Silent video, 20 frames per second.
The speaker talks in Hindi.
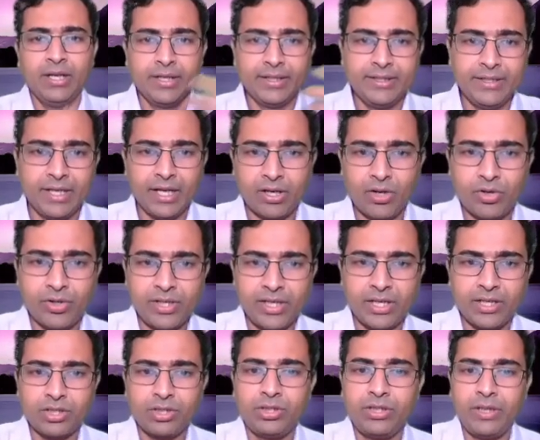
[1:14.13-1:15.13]
ईयर ऑन
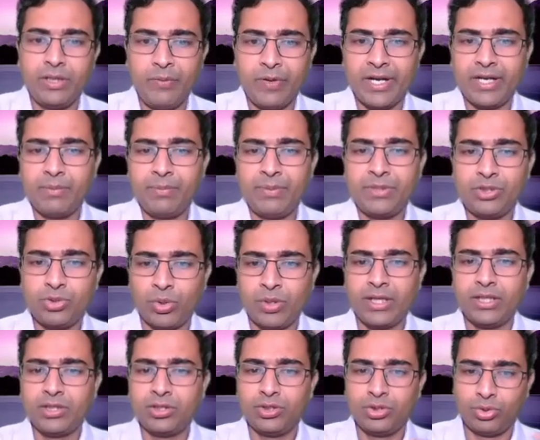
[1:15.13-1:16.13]
ईयर डिविडेंड भी जो
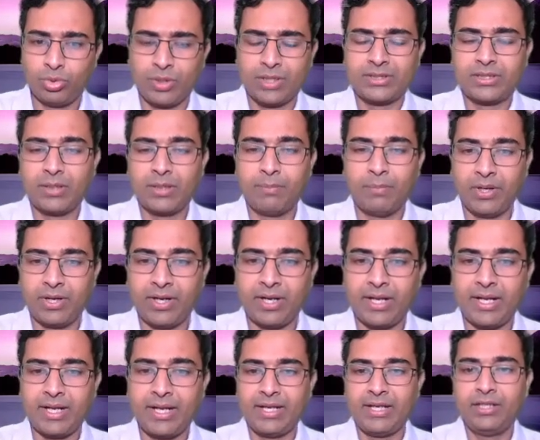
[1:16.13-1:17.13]
है थोड़ा सा बढ़
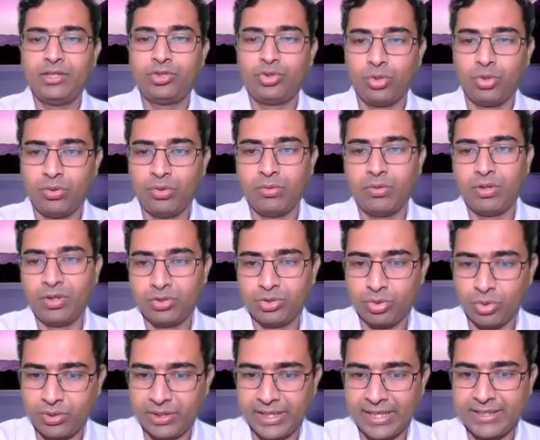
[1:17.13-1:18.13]
रहा है जो
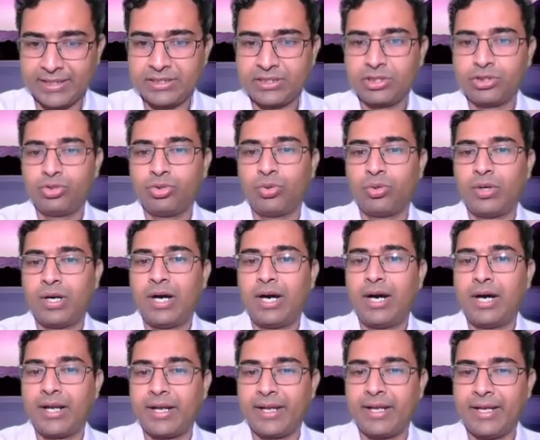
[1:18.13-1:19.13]
जो ट्रेंड्स जो
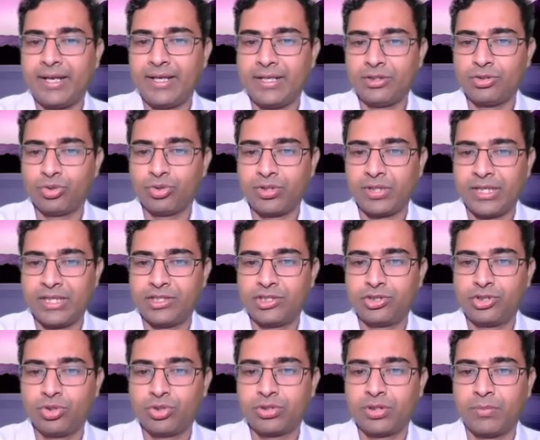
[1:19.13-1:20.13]
आ रहे हैं जो
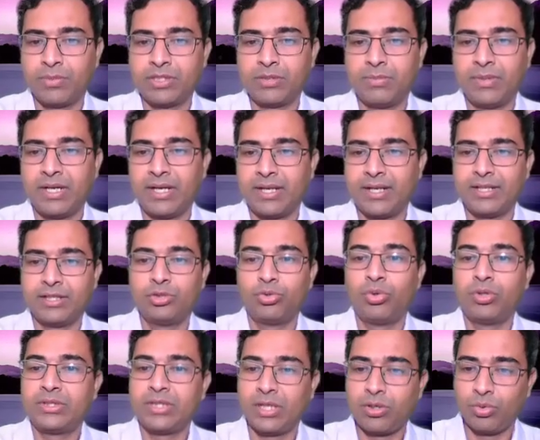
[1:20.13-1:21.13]
ट्रेंड्स जो समझ में आ रहे हैं
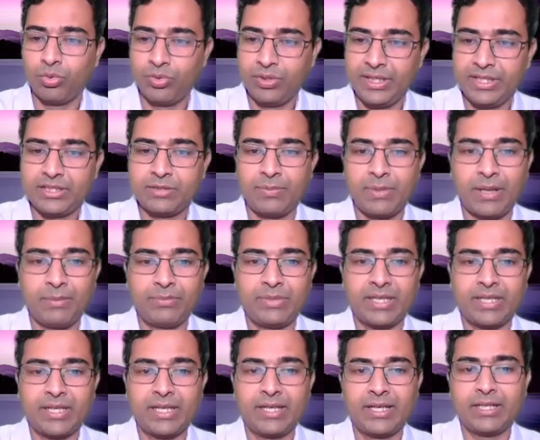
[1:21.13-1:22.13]
2019 में आप
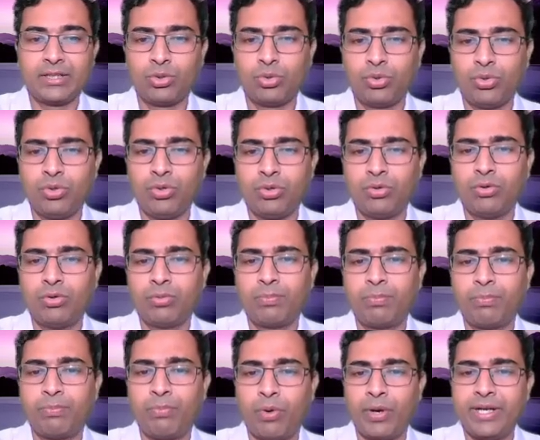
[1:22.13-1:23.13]
देखेंगे
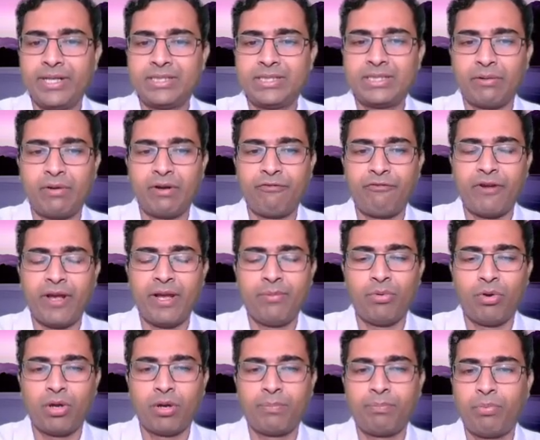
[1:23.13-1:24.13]
तो 0.75
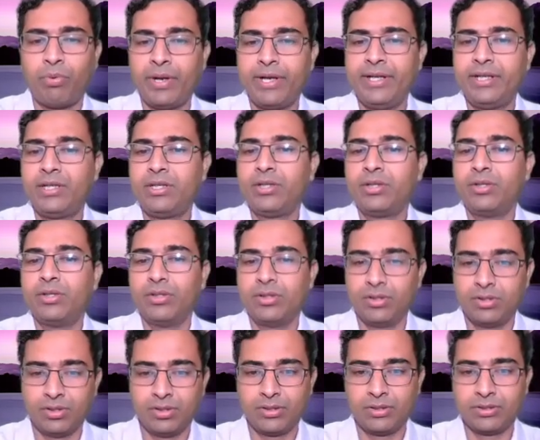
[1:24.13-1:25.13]
और
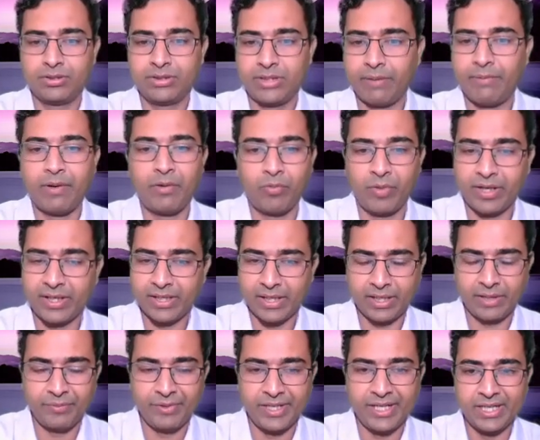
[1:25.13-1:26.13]
0.71 का
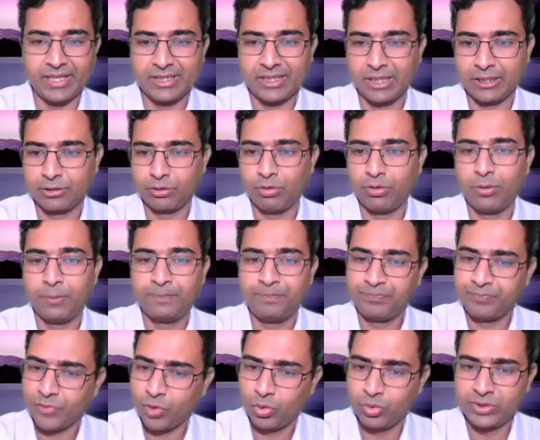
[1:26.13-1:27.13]
डिविडेंड था तो
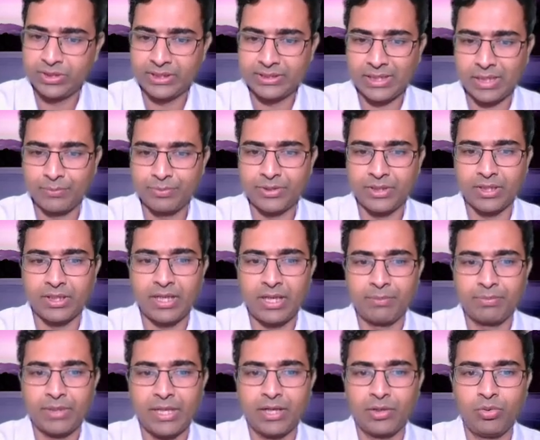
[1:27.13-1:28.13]
उस हिसाब से अगर
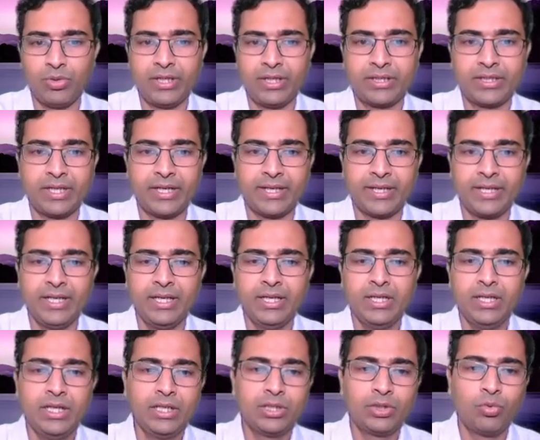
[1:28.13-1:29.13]
आप कैलकुलेट करेंगे
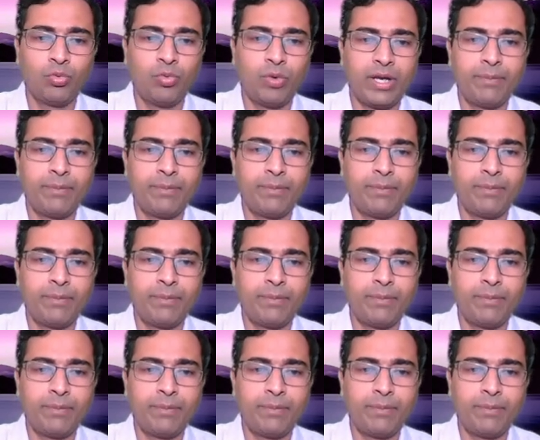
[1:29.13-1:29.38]
तो